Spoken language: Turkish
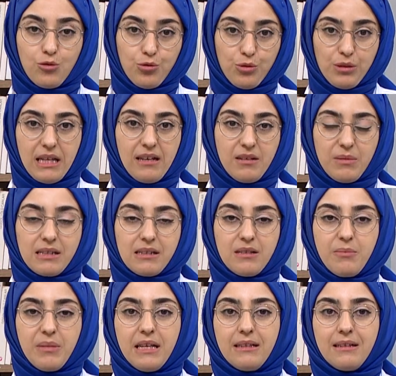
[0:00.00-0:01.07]
Cüz
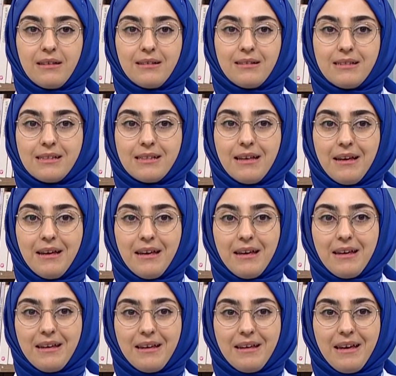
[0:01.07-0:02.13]
kelimesini bildiğiniz
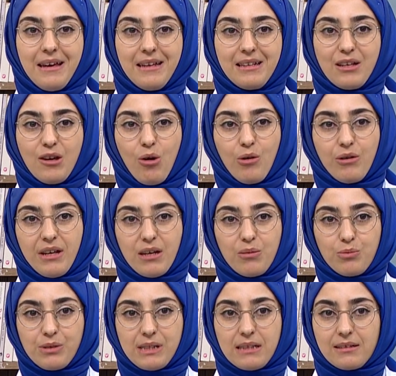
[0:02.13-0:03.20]
e, en iyi
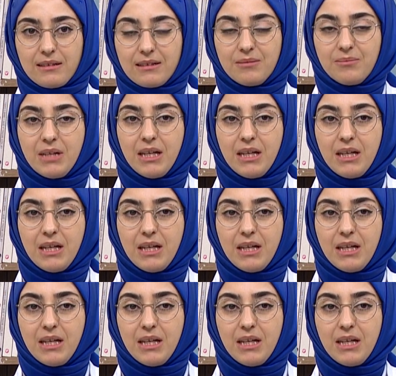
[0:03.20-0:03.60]
örnek bu sanırım.